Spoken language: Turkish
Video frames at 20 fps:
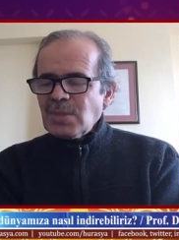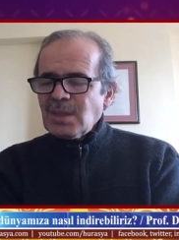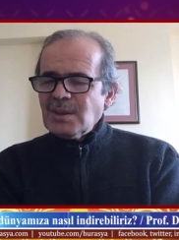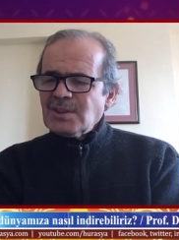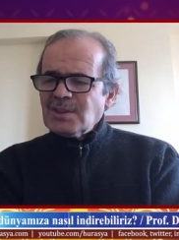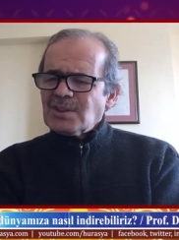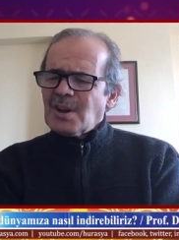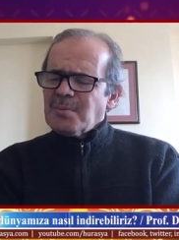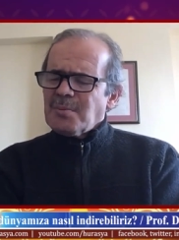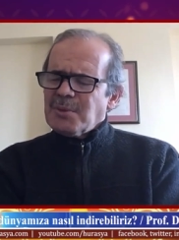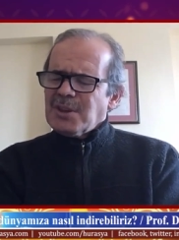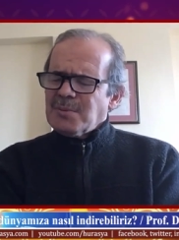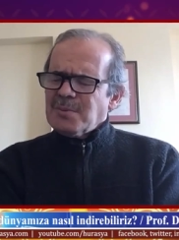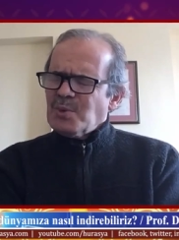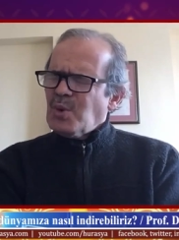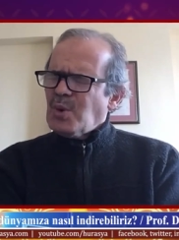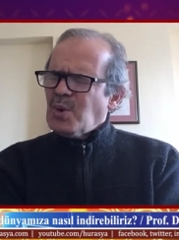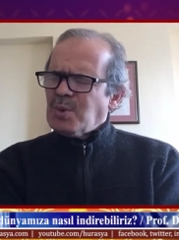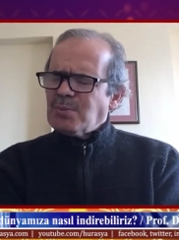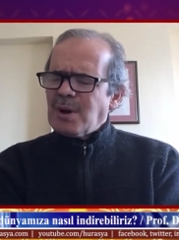samimi
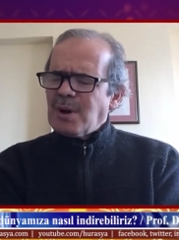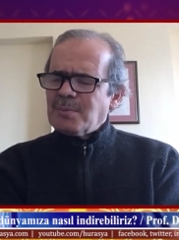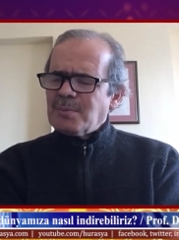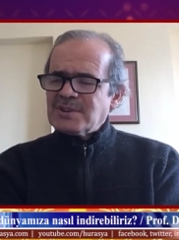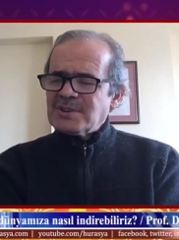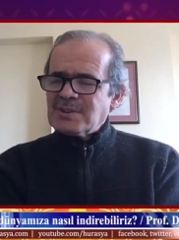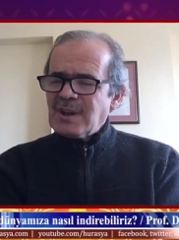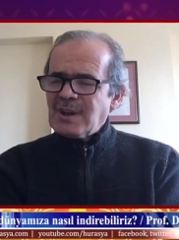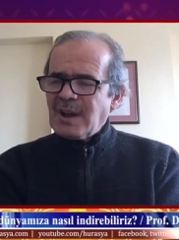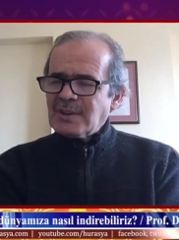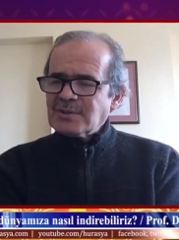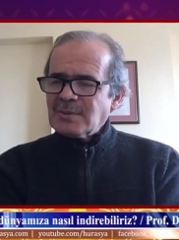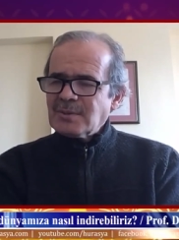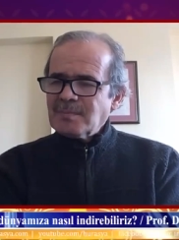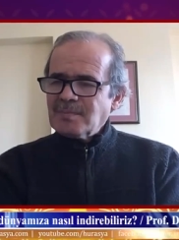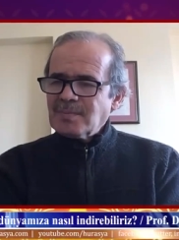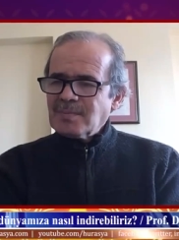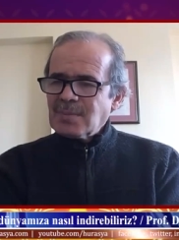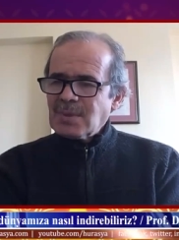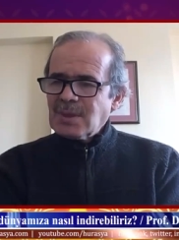olmamız lazım.
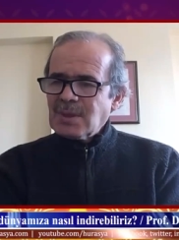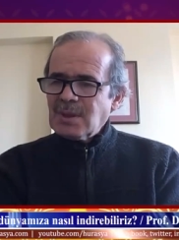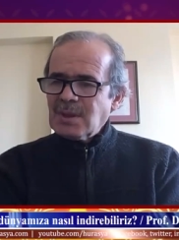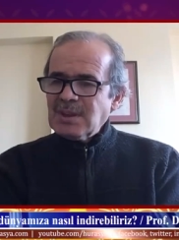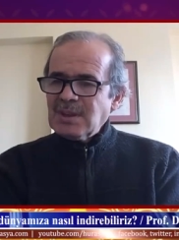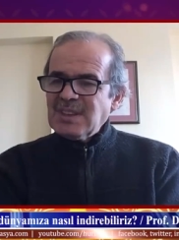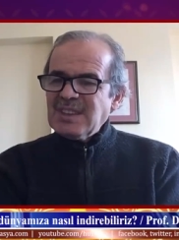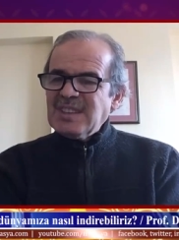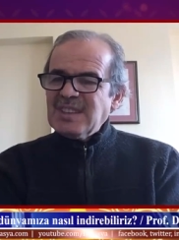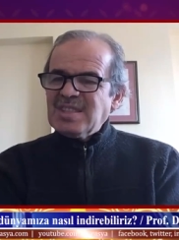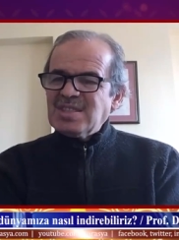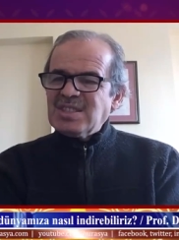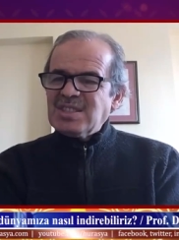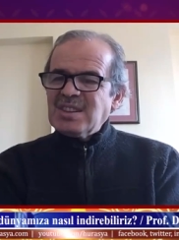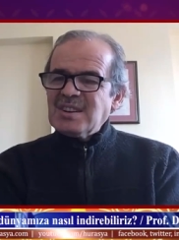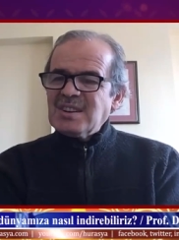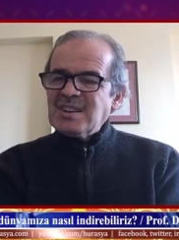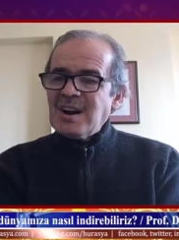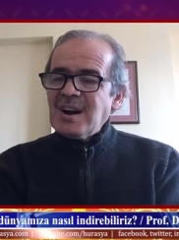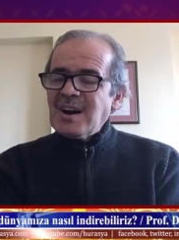
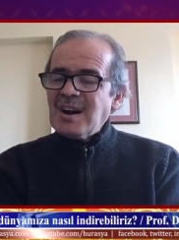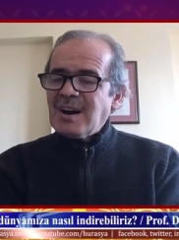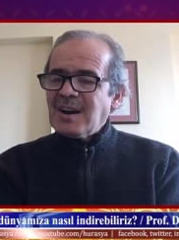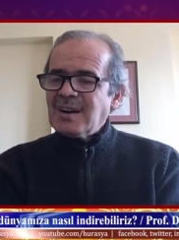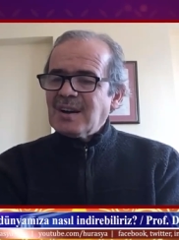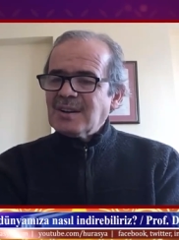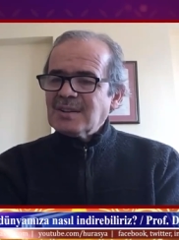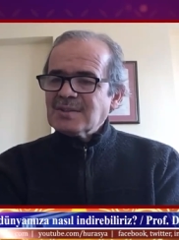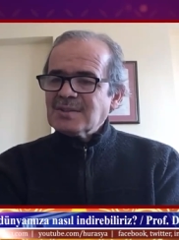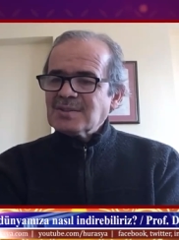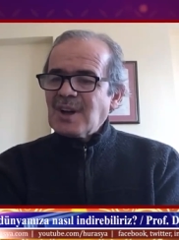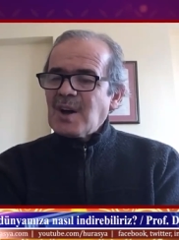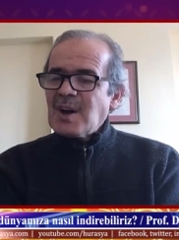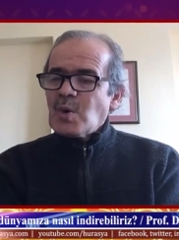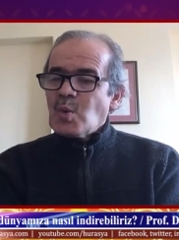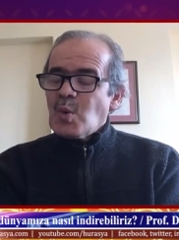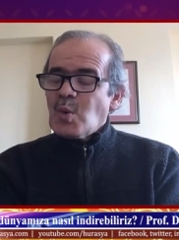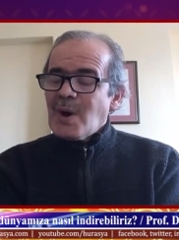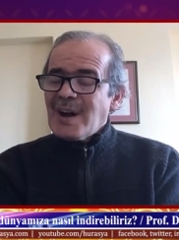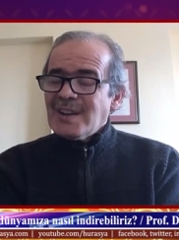İttiga,
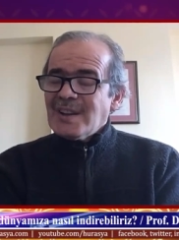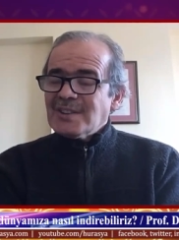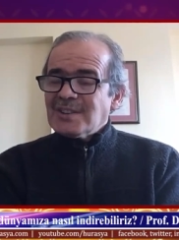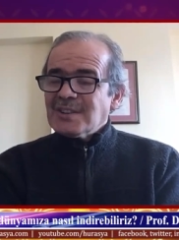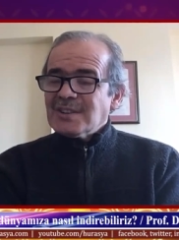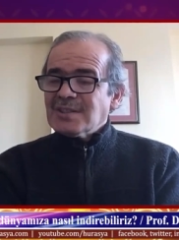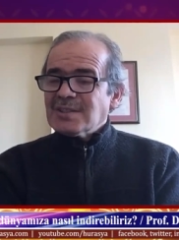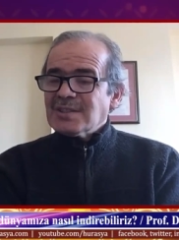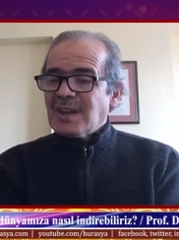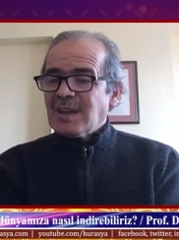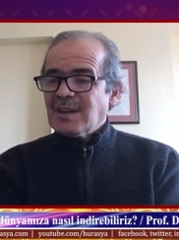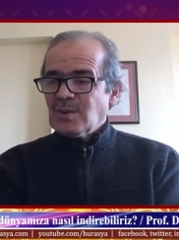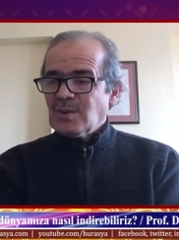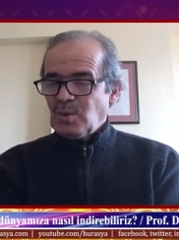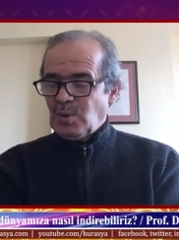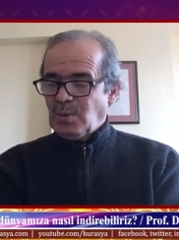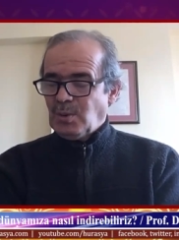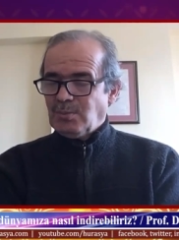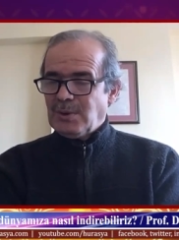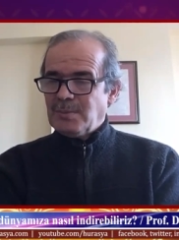takva içinde
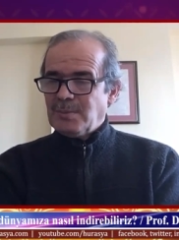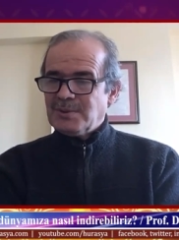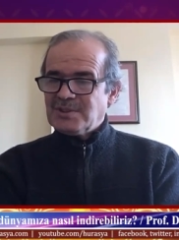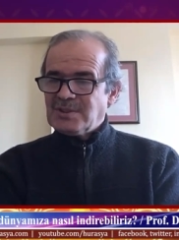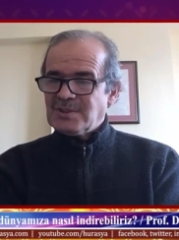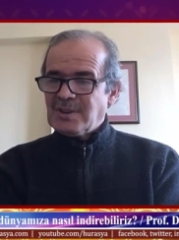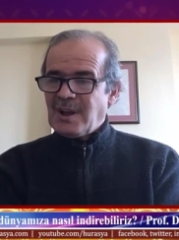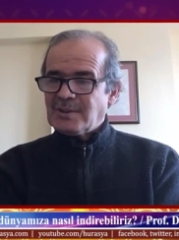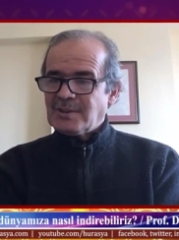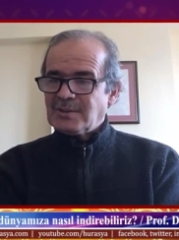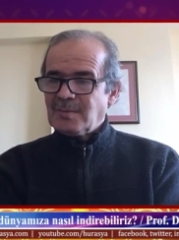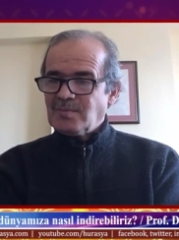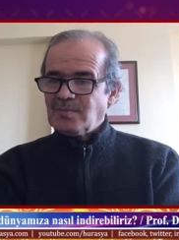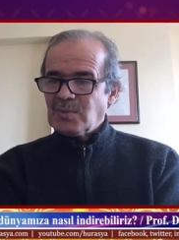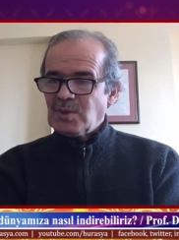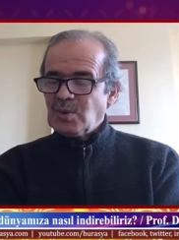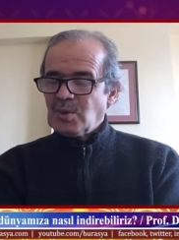olmamız lazım.